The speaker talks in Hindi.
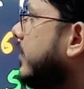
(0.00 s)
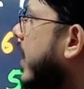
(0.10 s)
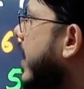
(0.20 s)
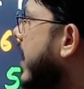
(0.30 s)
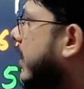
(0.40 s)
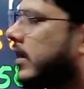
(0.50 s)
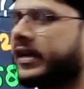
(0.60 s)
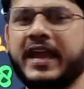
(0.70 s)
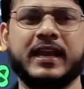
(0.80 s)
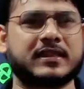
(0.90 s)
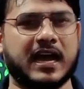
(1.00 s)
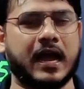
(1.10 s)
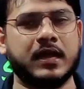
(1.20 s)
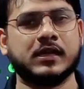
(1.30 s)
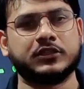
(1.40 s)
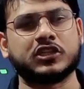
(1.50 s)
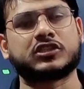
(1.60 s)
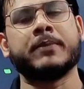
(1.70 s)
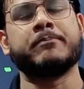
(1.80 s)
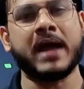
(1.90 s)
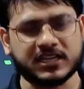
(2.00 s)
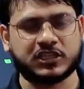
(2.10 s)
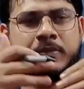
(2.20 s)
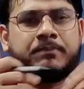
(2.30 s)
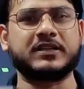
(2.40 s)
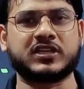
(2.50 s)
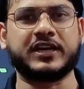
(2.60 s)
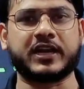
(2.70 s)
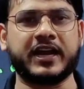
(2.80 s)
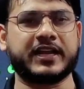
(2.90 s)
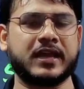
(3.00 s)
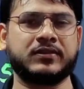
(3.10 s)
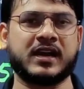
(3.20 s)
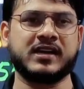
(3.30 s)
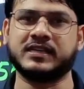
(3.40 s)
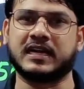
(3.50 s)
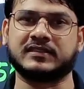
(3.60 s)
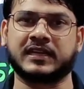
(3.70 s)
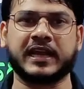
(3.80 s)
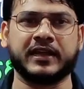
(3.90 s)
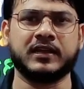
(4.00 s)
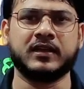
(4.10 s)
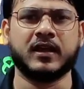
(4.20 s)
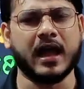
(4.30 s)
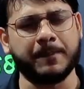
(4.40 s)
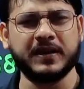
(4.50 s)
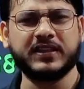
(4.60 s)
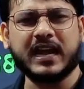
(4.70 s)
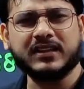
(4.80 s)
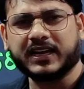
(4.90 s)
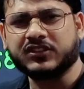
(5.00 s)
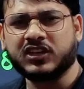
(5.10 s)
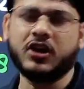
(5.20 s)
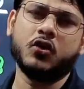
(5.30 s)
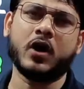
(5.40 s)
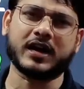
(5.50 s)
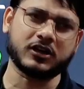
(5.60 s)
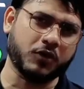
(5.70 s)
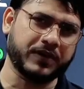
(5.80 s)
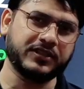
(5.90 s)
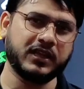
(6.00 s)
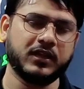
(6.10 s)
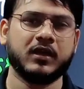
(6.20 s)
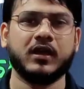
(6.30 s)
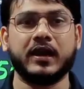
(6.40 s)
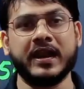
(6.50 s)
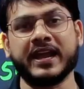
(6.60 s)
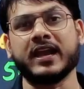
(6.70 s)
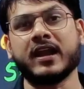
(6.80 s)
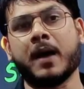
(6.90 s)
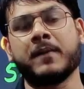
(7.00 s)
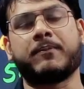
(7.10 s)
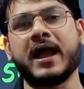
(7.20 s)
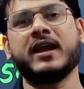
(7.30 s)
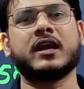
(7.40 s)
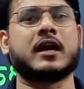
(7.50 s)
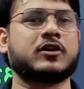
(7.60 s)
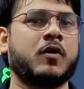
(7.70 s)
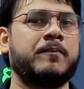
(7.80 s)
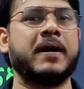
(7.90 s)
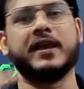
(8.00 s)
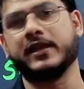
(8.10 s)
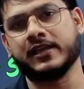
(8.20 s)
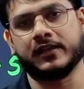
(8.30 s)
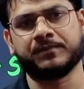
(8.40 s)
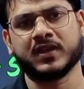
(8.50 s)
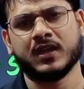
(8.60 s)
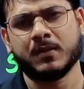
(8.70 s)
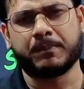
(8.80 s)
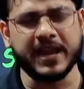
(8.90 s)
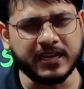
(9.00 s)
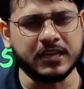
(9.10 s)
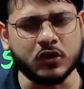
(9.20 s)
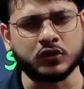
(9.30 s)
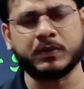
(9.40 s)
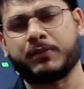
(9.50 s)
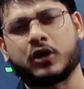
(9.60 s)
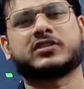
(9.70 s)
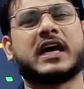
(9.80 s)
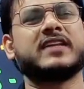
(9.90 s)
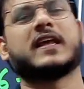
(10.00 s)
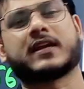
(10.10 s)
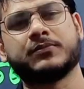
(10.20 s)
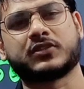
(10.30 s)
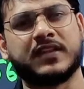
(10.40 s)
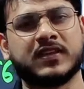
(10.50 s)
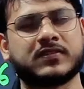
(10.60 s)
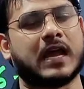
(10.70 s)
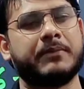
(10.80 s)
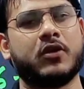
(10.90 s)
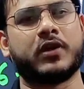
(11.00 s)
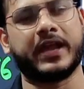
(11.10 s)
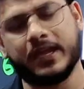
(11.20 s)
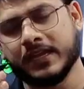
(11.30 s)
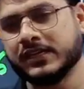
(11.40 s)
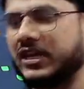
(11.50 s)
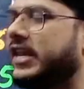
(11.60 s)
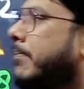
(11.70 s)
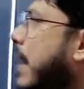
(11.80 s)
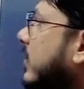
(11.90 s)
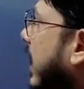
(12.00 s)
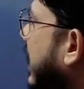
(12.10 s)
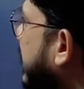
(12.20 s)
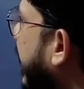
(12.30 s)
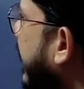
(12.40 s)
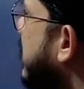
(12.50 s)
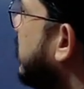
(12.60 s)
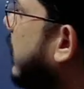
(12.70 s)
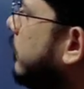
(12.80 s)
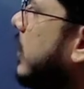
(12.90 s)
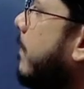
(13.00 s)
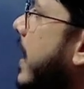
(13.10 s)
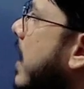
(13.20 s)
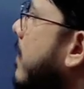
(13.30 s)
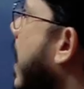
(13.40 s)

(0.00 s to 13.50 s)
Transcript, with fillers: ये एक खेल था जिससे मैक्सिमम बच्चे ट्रेड के अंदर लिए जा सके आपने देखा था कितनी लोअर कट ऑफ गई थी लेकिन अब फाइनल कट ऑफ बढ़ेगी बढ़ेगी क्यों उसमें बहुत सारे सर्कमस्टांसेस शामिल हो गए चलिए बात कर लेते हैं सबसे पहले मैं